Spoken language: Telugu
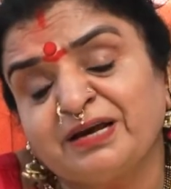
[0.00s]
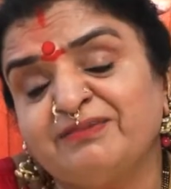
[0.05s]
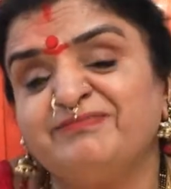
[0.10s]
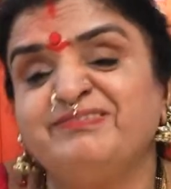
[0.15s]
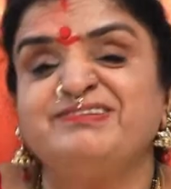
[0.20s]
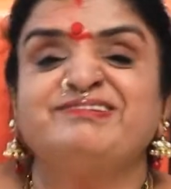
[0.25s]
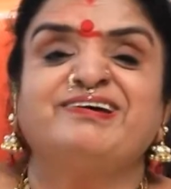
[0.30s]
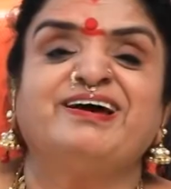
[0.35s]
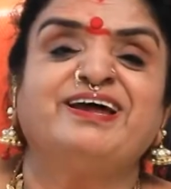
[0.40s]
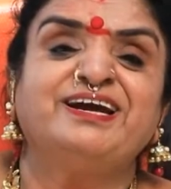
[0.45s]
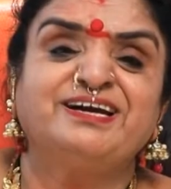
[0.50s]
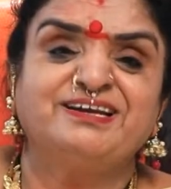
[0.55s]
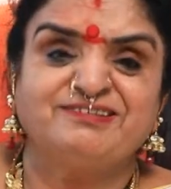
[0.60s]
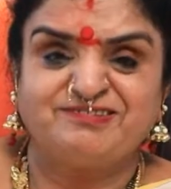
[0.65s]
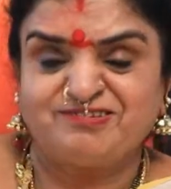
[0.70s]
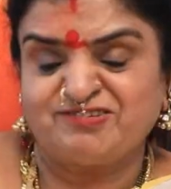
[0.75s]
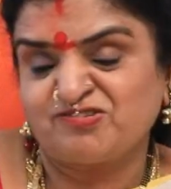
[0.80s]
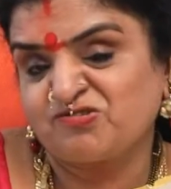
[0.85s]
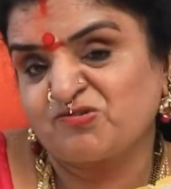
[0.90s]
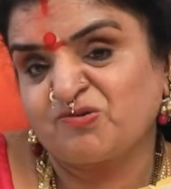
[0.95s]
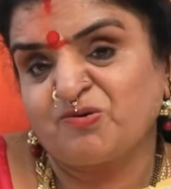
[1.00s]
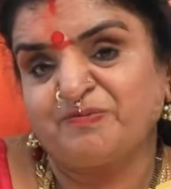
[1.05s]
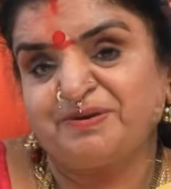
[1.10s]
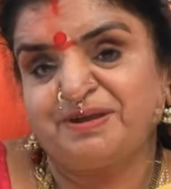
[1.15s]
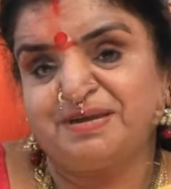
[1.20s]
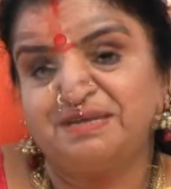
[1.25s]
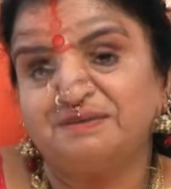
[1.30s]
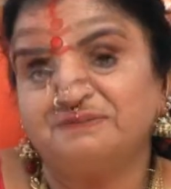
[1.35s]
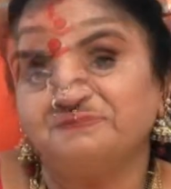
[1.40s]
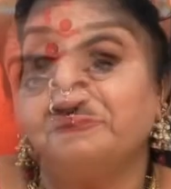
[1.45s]
విచారణ
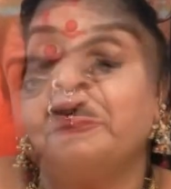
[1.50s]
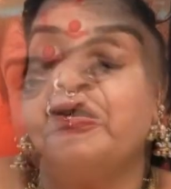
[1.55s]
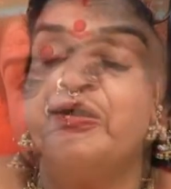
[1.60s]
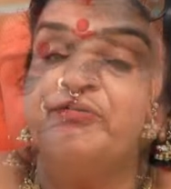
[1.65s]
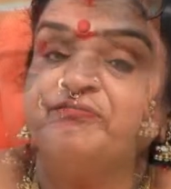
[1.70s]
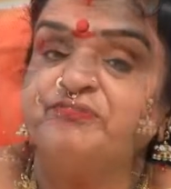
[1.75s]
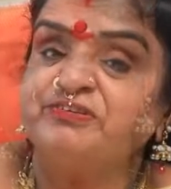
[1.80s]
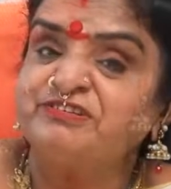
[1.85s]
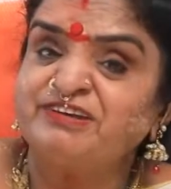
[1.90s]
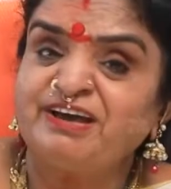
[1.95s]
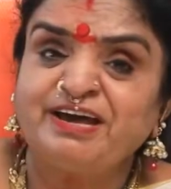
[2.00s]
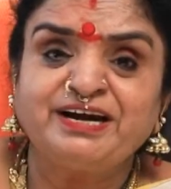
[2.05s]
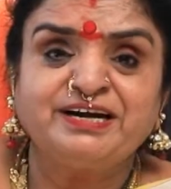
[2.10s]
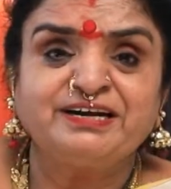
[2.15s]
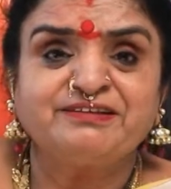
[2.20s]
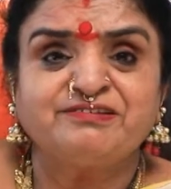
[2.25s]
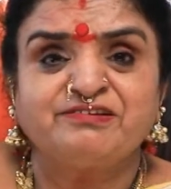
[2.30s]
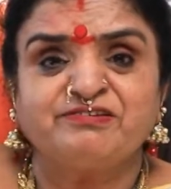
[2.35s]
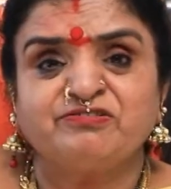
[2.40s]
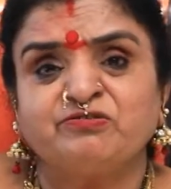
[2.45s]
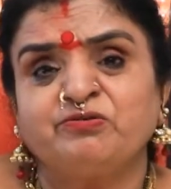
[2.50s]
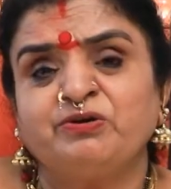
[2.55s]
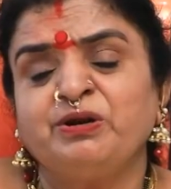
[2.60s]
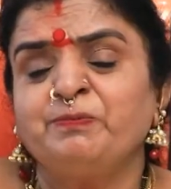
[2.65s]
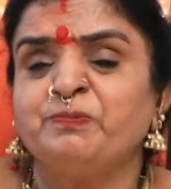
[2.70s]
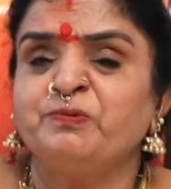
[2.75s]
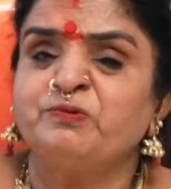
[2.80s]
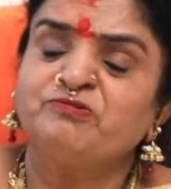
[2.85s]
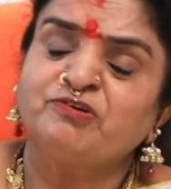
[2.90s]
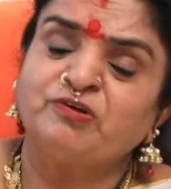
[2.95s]
చేసుకోవాలి విచారణ చేసుకుని
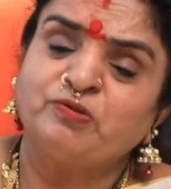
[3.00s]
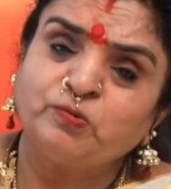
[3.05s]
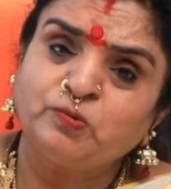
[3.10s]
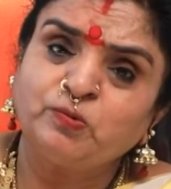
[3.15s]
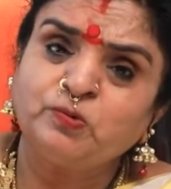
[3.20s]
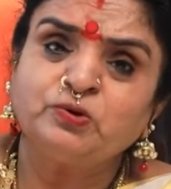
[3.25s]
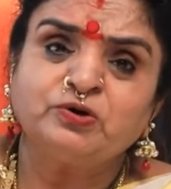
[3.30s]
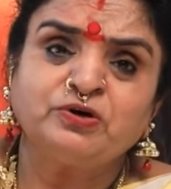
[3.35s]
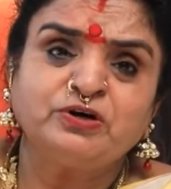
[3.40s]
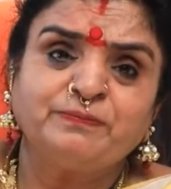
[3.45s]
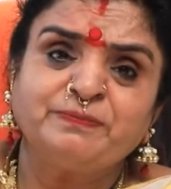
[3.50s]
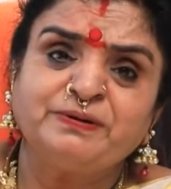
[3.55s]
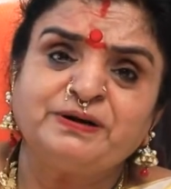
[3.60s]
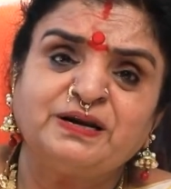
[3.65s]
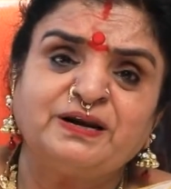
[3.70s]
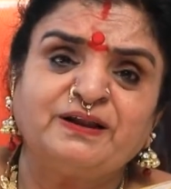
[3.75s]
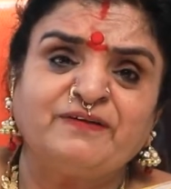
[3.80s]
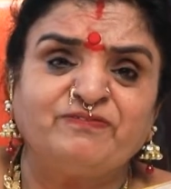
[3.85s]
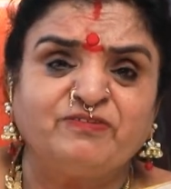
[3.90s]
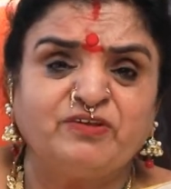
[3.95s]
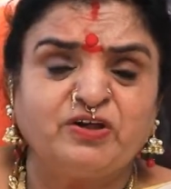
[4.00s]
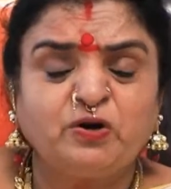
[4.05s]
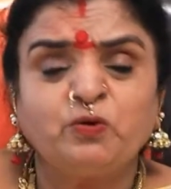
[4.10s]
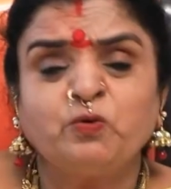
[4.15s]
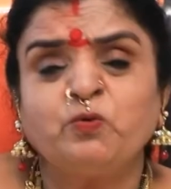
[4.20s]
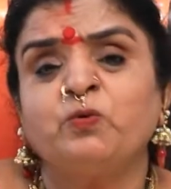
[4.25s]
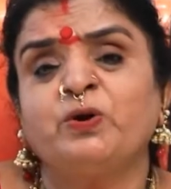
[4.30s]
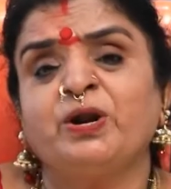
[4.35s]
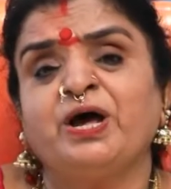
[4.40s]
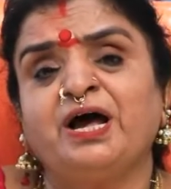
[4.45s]
ఇప్పుడు చదువుకుంటున్న పిల్లలందరూ
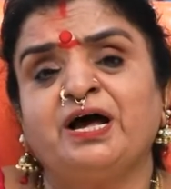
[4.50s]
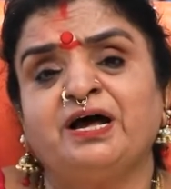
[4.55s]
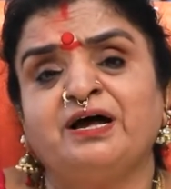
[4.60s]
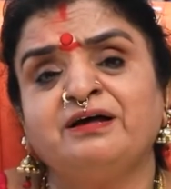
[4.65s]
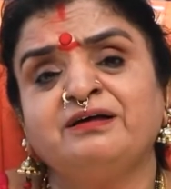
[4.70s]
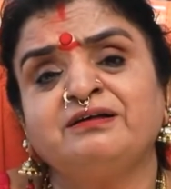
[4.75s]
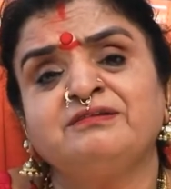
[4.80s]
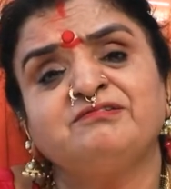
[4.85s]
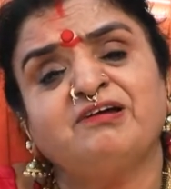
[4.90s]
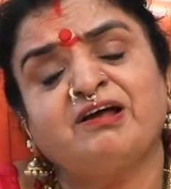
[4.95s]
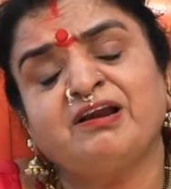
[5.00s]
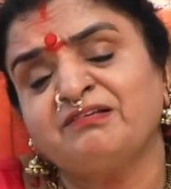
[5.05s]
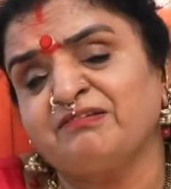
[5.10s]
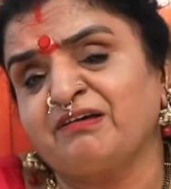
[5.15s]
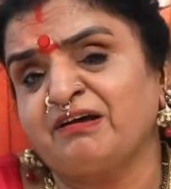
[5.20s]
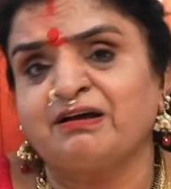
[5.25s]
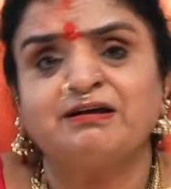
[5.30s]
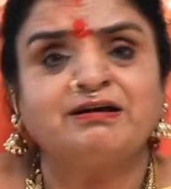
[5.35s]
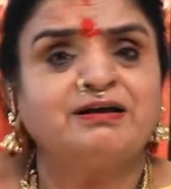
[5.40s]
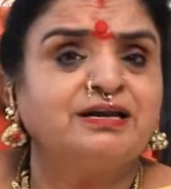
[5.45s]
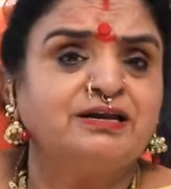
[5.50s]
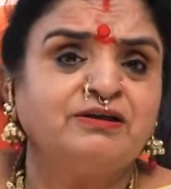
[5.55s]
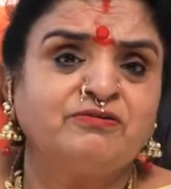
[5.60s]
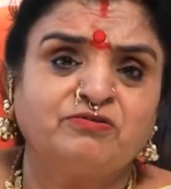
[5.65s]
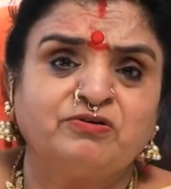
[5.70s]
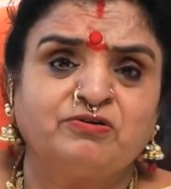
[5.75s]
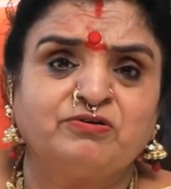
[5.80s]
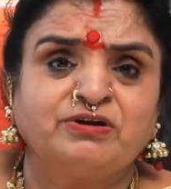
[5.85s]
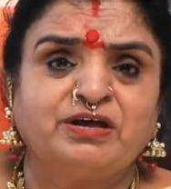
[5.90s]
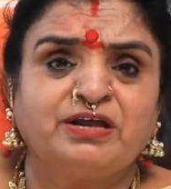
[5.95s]
కూడా చాలా చక్కగానే
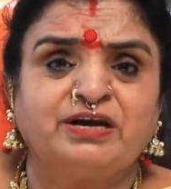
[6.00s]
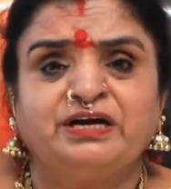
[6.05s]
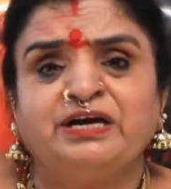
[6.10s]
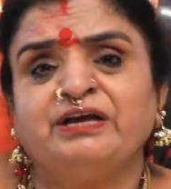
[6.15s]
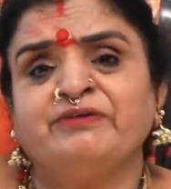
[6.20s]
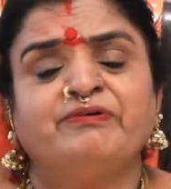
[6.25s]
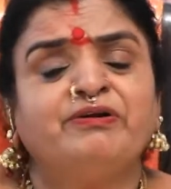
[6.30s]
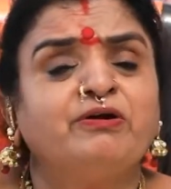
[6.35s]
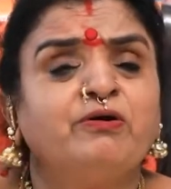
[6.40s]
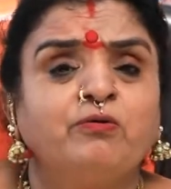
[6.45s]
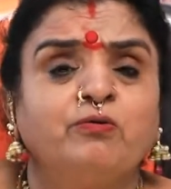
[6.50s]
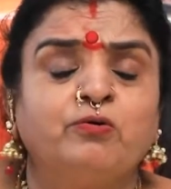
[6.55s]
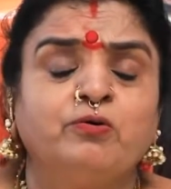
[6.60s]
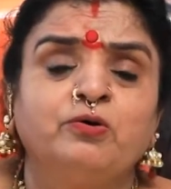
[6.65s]
ఉంటున్నారండి ఎవరో